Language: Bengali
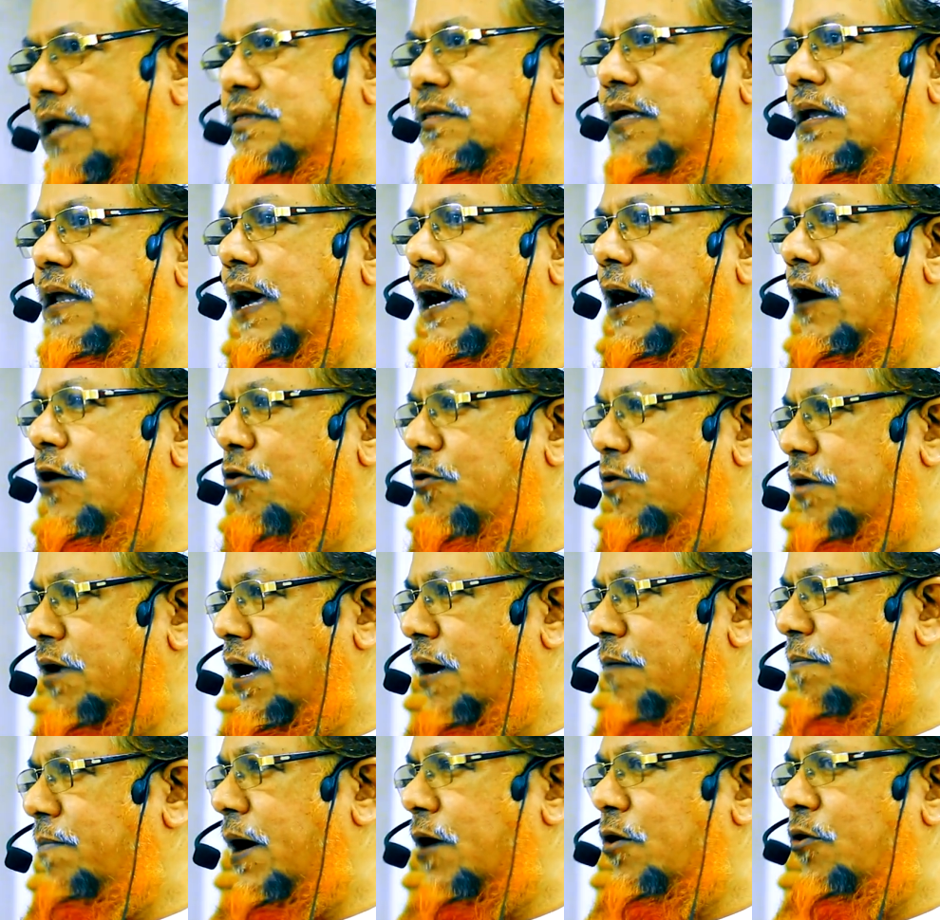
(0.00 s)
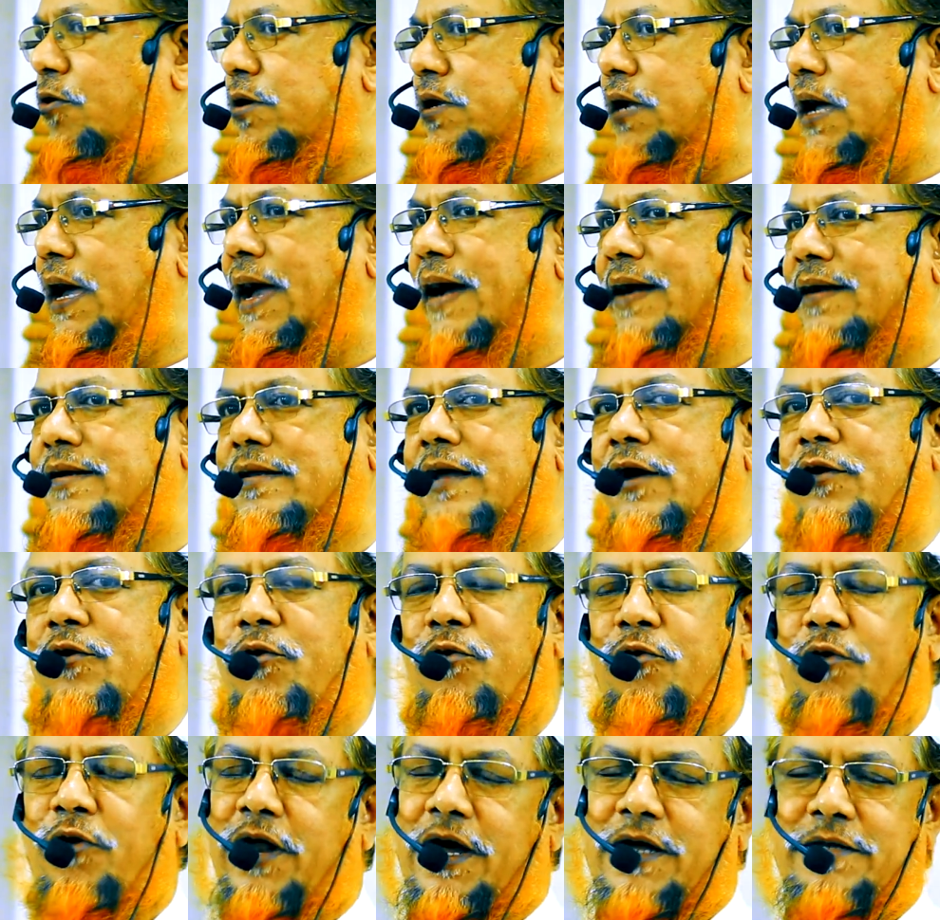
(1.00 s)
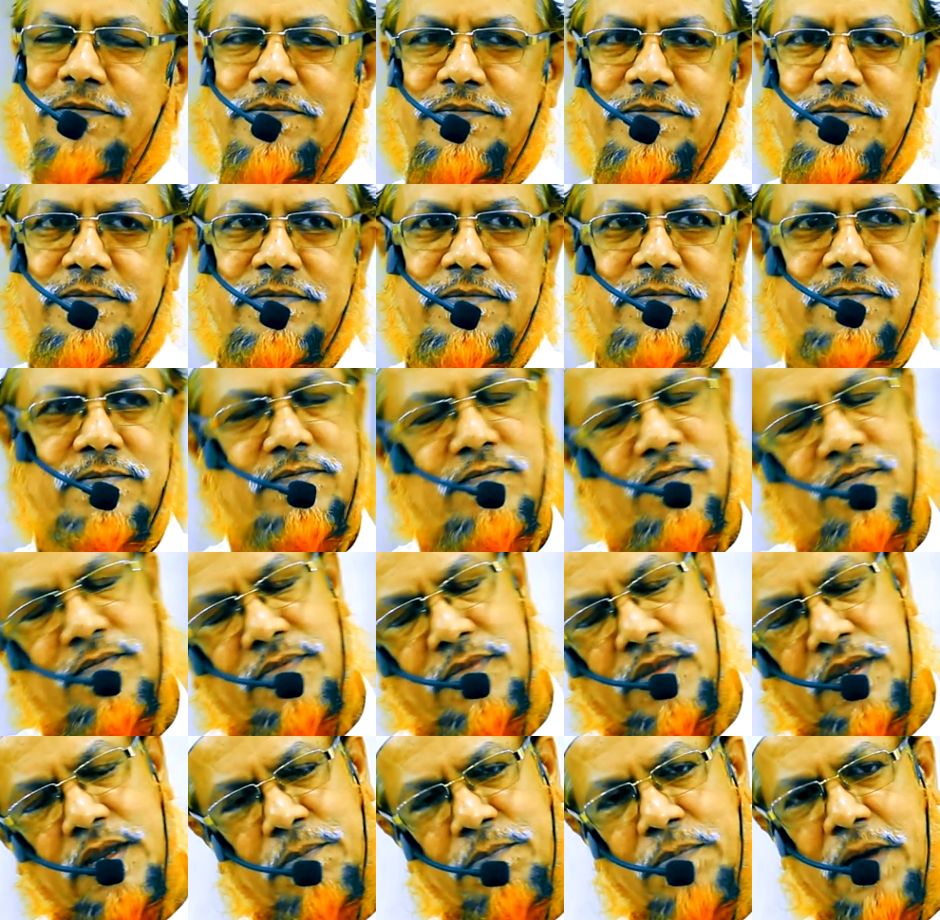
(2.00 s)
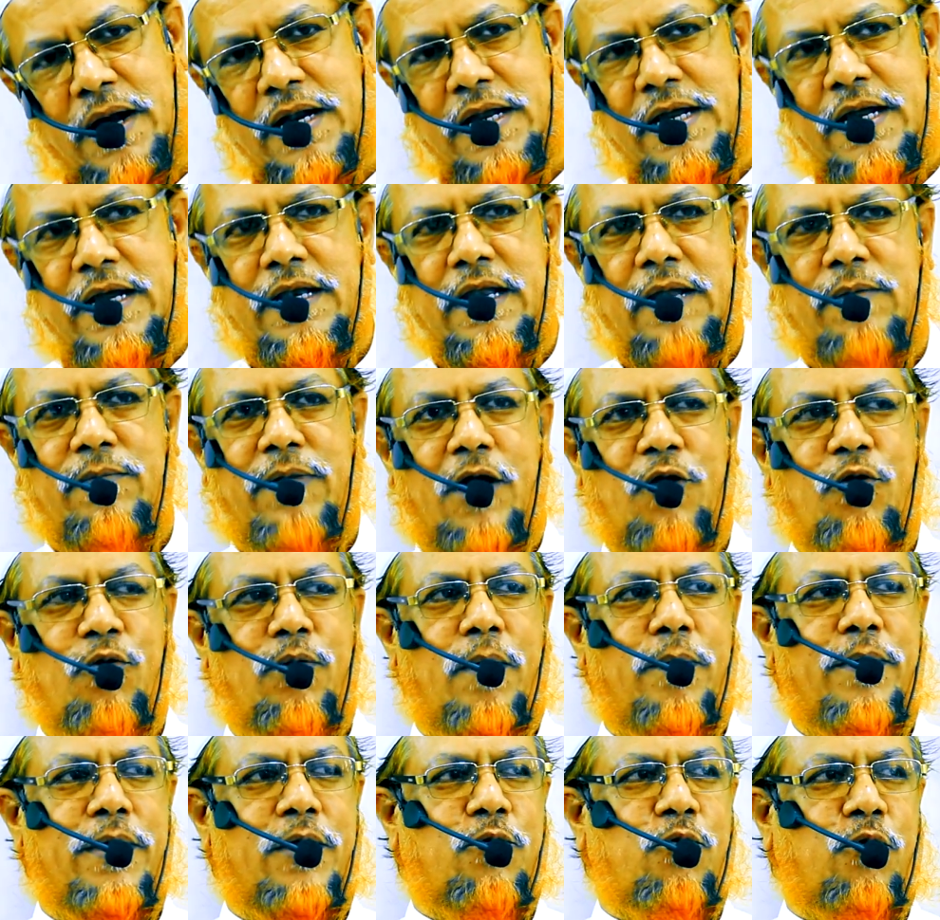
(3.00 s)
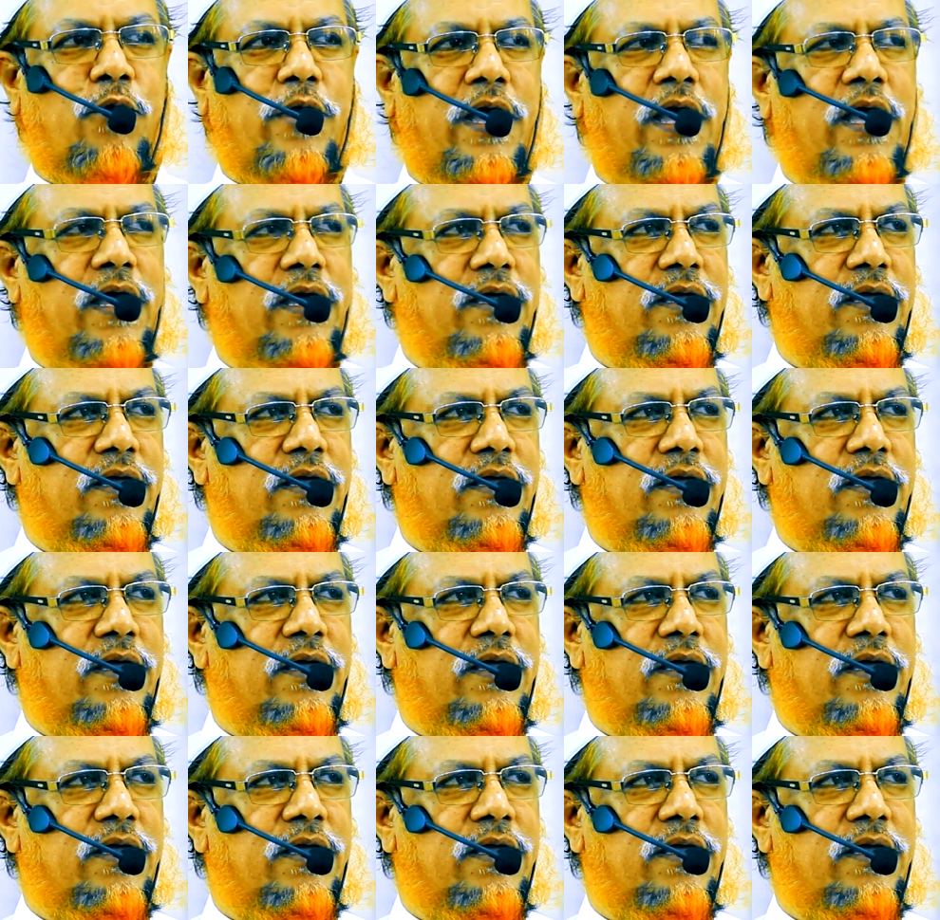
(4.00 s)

রাতের এগারোটা বারোটা একটা কোনো না মার্কেটিং ভালোভাবে করে